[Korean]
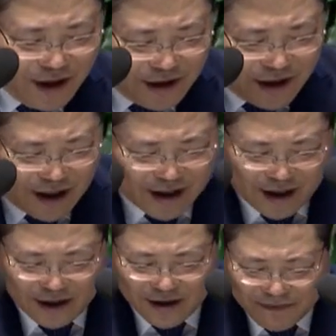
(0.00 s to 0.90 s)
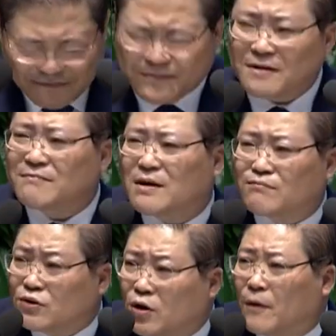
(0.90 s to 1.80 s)
이가 참 정말
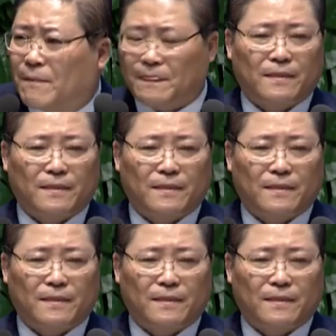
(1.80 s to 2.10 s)
물론